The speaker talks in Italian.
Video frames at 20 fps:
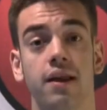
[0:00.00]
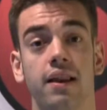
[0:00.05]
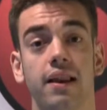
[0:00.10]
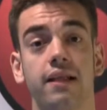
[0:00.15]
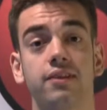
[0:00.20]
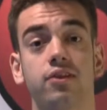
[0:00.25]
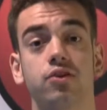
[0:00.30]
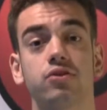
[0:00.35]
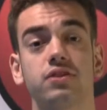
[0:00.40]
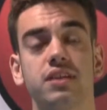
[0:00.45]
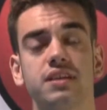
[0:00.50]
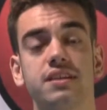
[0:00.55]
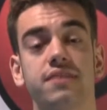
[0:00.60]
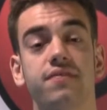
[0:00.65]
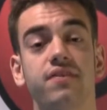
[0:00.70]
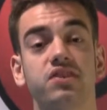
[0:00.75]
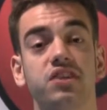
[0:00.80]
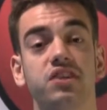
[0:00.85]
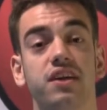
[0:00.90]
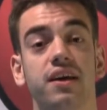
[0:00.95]
Altra notizia
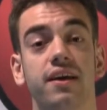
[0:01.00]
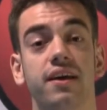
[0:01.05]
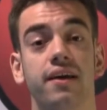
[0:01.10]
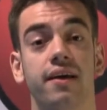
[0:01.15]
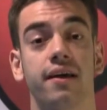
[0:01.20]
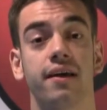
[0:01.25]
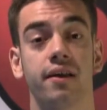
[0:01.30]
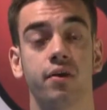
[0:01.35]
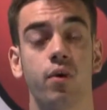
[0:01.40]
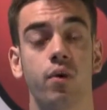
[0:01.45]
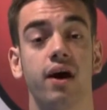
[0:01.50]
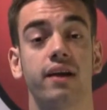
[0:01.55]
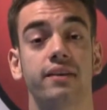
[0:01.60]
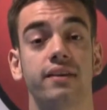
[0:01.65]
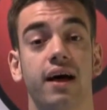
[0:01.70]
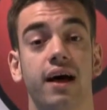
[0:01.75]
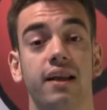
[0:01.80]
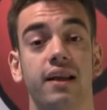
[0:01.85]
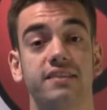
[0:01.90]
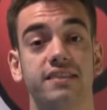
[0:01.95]
invece che
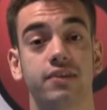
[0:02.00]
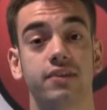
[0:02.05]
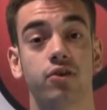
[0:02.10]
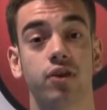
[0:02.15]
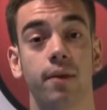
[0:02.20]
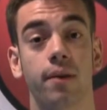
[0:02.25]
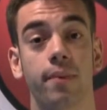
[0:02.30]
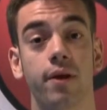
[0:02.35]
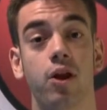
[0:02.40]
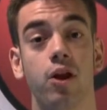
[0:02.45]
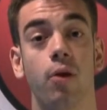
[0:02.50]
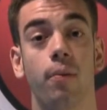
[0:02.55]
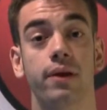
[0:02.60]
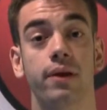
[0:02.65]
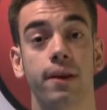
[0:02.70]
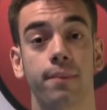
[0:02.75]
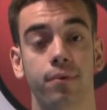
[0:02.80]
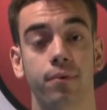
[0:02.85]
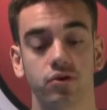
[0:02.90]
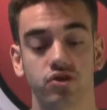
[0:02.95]
riguarda Alessandro Capello
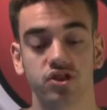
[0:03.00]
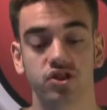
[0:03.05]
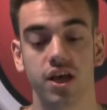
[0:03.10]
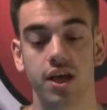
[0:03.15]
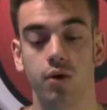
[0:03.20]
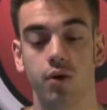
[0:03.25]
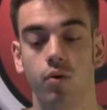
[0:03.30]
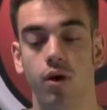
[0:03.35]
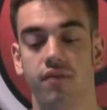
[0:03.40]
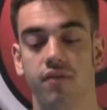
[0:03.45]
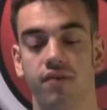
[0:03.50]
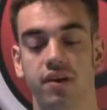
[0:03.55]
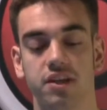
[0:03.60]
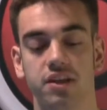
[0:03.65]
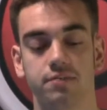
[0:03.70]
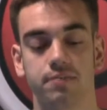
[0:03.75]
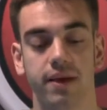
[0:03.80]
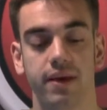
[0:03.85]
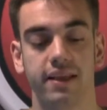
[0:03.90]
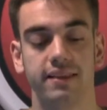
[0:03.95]
perché prosegue a fari
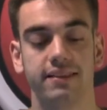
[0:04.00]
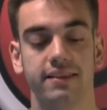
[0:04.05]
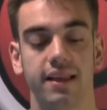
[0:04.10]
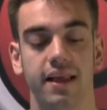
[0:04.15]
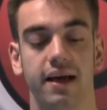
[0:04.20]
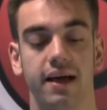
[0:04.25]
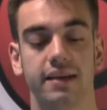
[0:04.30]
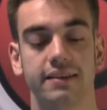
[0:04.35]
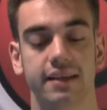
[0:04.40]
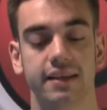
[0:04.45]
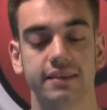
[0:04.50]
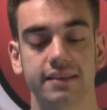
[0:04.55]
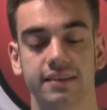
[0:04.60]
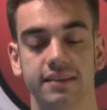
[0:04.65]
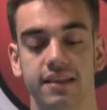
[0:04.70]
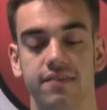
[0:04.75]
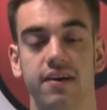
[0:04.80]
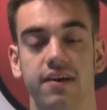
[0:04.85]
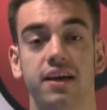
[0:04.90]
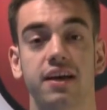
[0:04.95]
spenti la
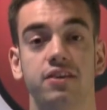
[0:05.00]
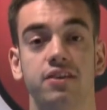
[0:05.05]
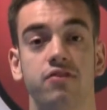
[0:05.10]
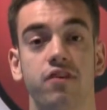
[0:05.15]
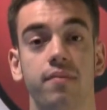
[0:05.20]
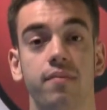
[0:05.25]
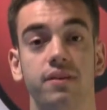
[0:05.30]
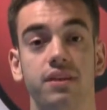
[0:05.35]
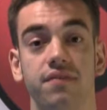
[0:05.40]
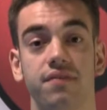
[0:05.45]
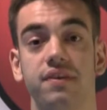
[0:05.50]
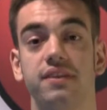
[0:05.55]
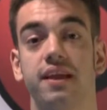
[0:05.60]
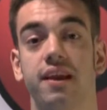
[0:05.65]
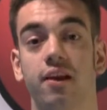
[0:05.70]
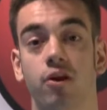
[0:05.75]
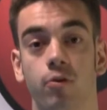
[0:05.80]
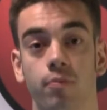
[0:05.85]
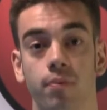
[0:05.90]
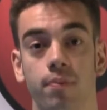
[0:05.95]
trattativa che dovrebbe
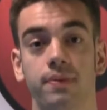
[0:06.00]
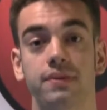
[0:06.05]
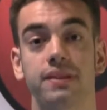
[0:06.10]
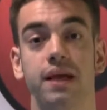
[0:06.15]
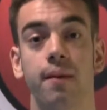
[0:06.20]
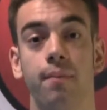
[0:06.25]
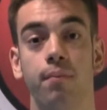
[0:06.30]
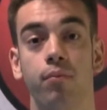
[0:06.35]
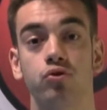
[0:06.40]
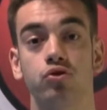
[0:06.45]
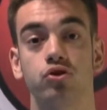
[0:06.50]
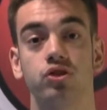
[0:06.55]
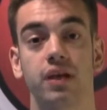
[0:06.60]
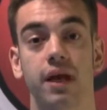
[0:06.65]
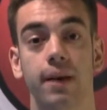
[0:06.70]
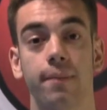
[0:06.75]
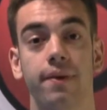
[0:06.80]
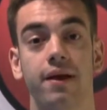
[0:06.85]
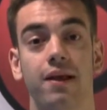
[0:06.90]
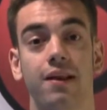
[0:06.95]
dividere la proprietà appunto di
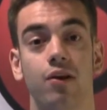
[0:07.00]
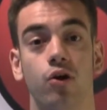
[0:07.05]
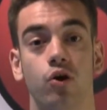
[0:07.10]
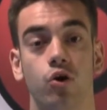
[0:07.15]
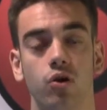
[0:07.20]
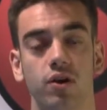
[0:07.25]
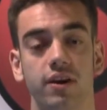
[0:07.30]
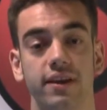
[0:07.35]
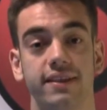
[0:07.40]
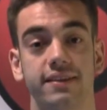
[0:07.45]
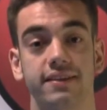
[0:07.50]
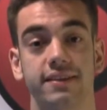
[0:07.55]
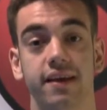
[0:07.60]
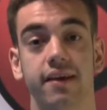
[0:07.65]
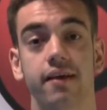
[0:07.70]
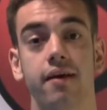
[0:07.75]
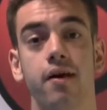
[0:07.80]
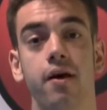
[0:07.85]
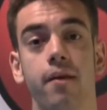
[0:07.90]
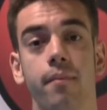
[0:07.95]
Capello con
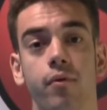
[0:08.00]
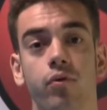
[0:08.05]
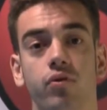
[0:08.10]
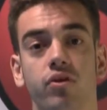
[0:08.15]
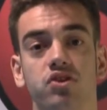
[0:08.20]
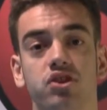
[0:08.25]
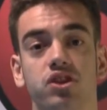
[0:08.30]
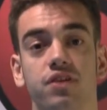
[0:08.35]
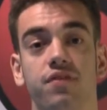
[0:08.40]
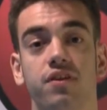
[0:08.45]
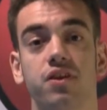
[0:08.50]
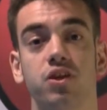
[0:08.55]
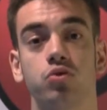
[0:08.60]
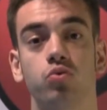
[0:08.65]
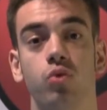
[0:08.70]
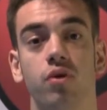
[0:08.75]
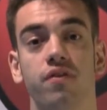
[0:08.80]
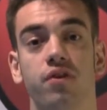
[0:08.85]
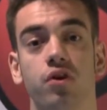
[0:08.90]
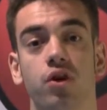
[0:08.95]
l'Inter per una cifra di
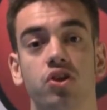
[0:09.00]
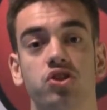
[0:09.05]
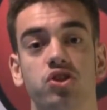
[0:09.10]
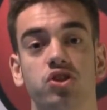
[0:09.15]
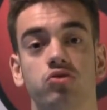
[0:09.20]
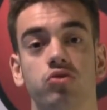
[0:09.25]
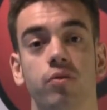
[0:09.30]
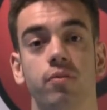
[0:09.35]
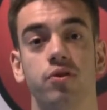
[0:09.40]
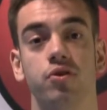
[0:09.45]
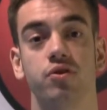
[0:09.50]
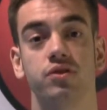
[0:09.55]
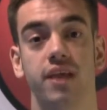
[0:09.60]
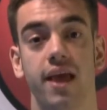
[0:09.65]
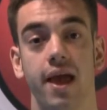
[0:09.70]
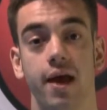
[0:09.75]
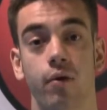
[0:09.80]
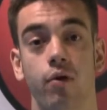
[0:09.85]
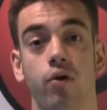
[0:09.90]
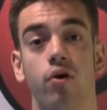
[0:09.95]
2,5 milioni
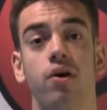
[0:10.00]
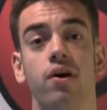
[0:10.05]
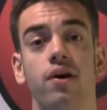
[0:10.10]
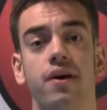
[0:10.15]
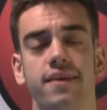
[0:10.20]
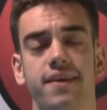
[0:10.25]
di euro.